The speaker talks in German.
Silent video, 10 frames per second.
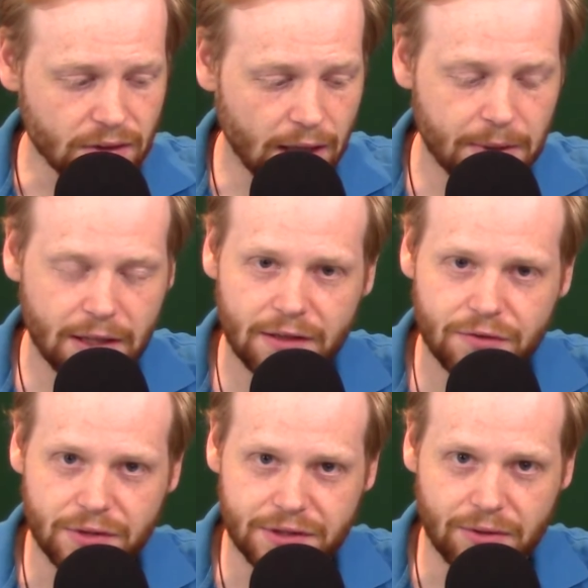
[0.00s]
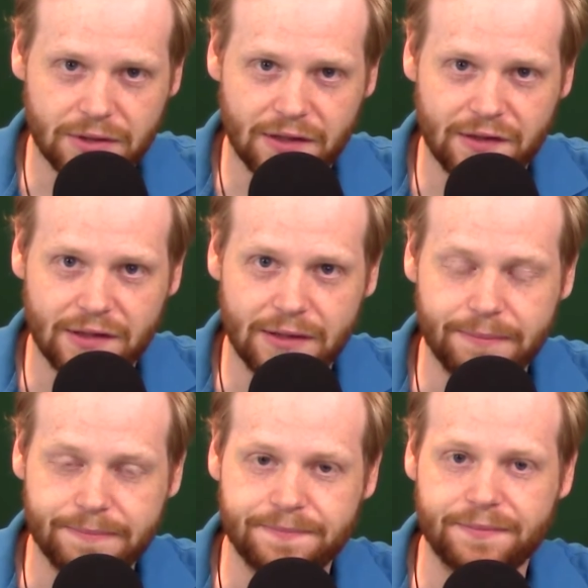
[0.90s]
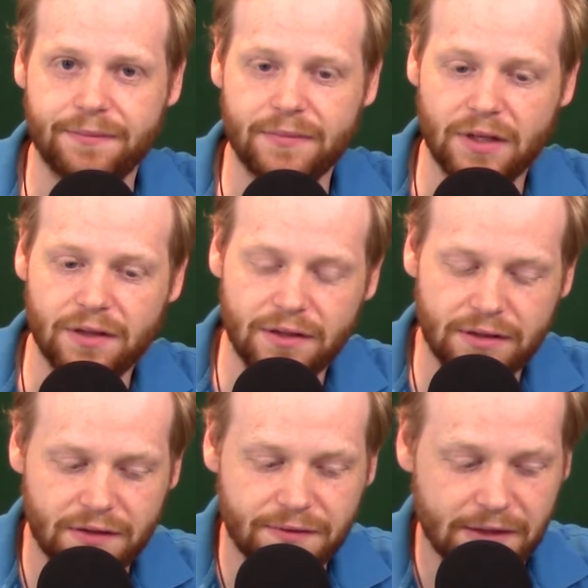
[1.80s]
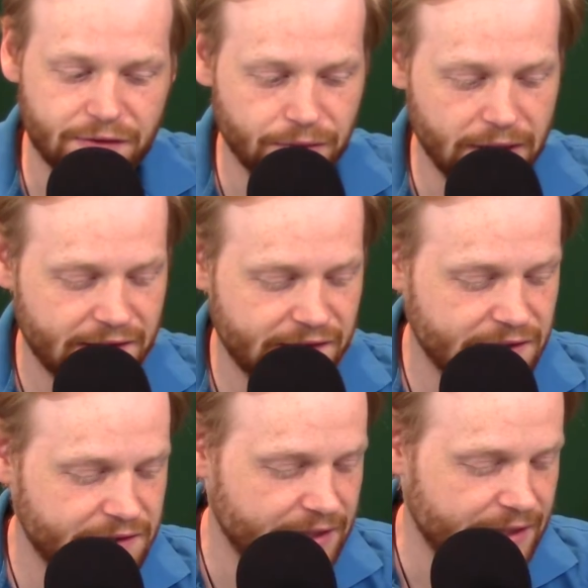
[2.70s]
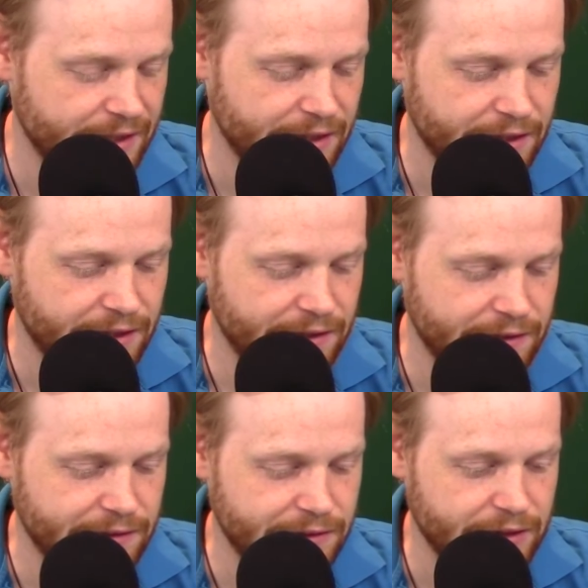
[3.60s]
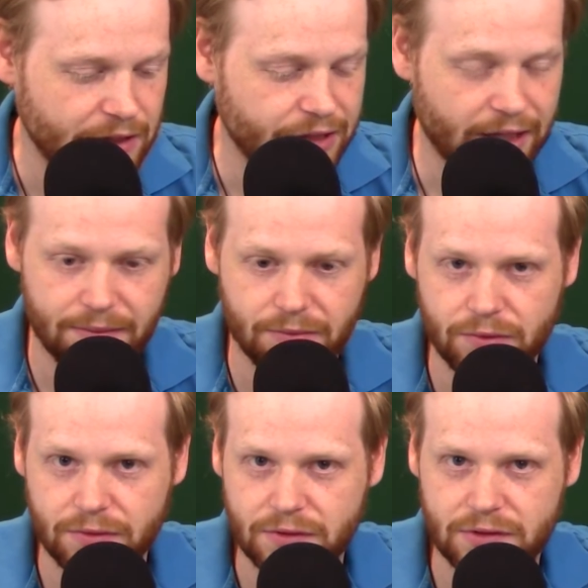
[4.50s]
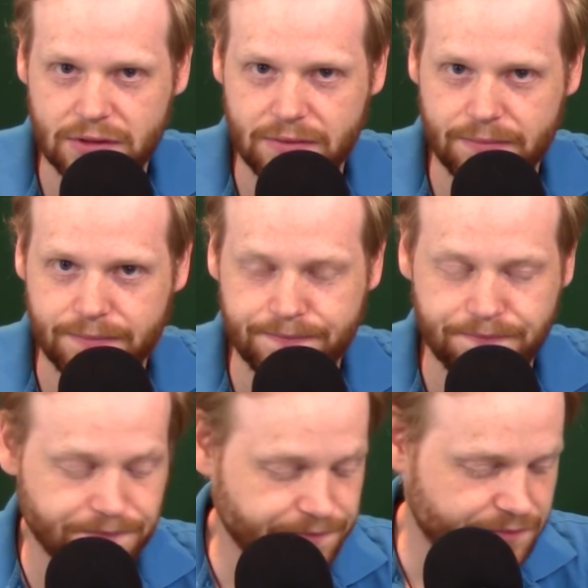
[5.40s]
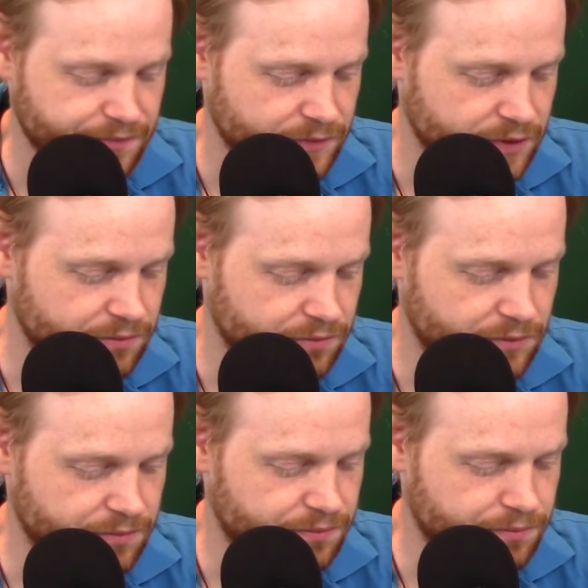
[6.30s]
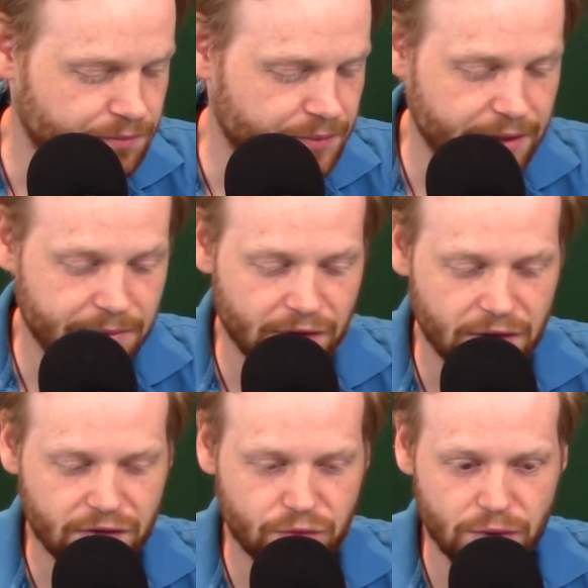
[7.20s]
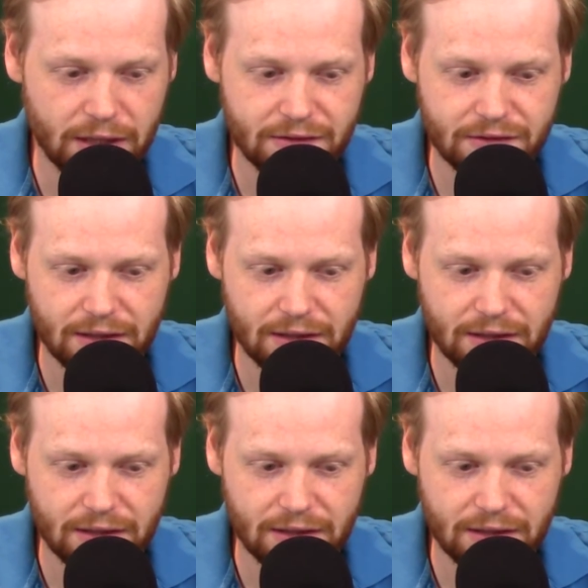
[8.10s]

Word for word: Aber dann natürlich auch das ähm, äh, 2 zu 0 erzielt. Äh, ja, und ähm, mir besonders gut hat,